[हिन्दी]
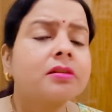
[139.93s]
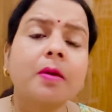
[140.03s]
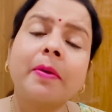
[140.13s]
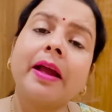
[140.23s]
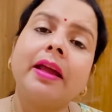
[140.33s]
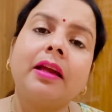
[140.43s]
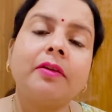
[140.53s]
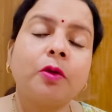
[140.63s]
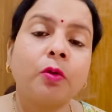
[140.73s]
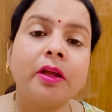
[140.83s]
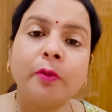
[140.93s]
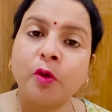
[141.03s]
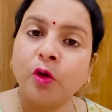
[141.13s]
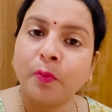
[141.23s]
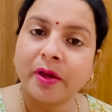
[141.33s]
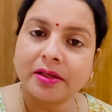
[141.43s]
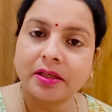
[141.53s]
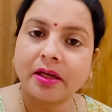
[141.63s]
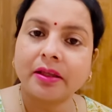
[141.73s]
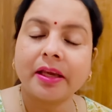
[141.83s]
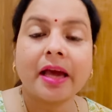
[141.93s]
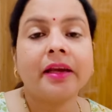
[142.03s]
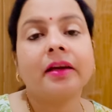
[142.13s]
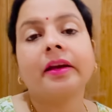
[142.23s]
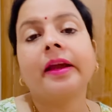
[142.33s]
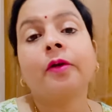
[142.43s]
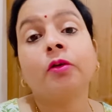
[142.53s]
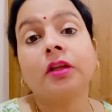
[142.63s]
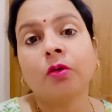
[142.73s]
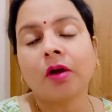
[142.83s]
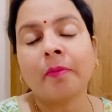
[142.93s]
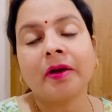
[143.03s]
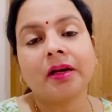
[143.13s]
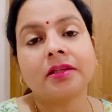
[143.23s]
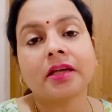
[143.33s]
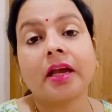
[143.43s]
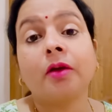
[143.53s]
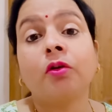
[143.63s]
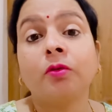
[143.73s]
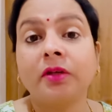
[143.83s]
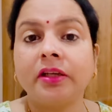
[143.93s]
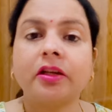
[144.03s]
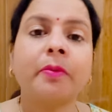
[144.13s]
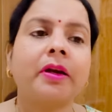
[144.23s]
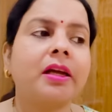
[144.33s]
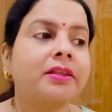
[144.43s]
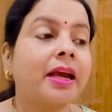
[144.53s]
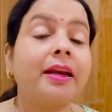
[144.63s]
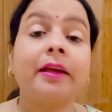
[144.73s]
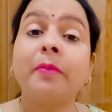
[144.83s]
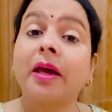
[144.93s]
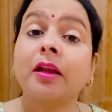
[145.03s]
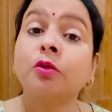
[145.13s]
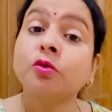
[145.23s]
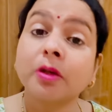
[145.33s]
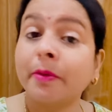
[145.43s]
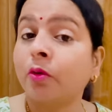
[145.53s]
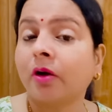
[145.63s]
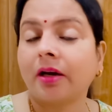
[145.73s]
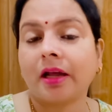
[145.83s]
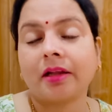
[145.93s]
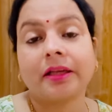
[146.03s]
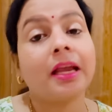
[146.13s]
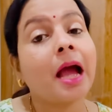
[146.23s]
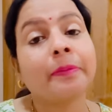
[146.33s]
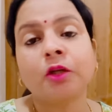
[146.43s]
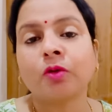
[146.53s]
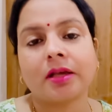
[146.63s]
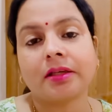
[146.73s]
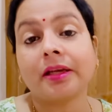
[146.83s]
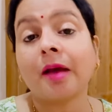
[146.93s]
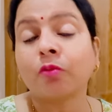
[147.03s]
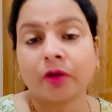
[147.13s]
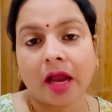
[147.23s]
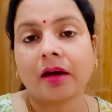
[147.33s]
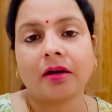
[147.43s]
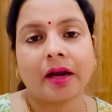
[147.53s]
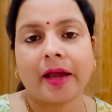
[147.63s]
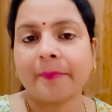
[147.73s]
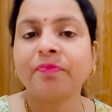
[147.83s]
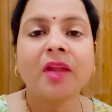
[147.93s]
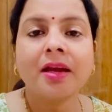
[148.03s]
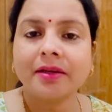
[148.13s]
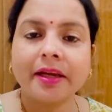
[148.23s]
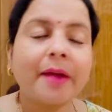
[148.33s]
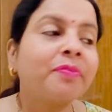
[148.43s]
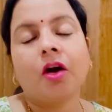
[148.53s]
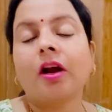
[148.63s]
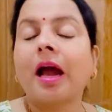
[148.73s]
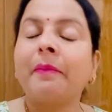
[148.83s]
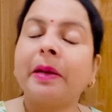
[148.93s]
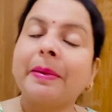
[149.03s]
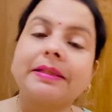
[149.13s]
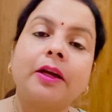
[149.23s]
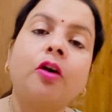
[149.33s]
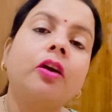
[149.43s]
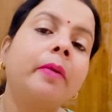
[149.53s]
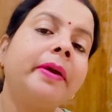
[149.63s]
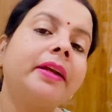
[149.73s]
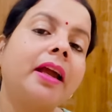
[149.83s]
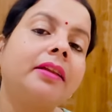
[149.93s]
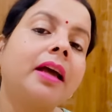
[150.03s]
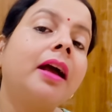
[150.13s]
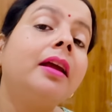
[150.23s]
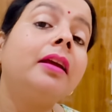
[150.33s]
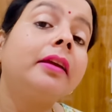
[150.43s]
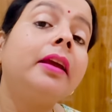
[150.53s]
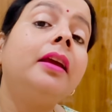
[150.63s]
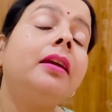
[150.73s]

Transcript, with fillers: सबका एक ही कोई यूपीएससी की तैयारी करे कोई दरोगा बनना चाहे कोई टीचर बनना चाहे लेकिन मेहनत तो सभी को करना रहता है ये आपकी च्वाइस है कि आपको क्या करना है ठीक है और हाँ मेरे पास एक और कमेंट आया था कि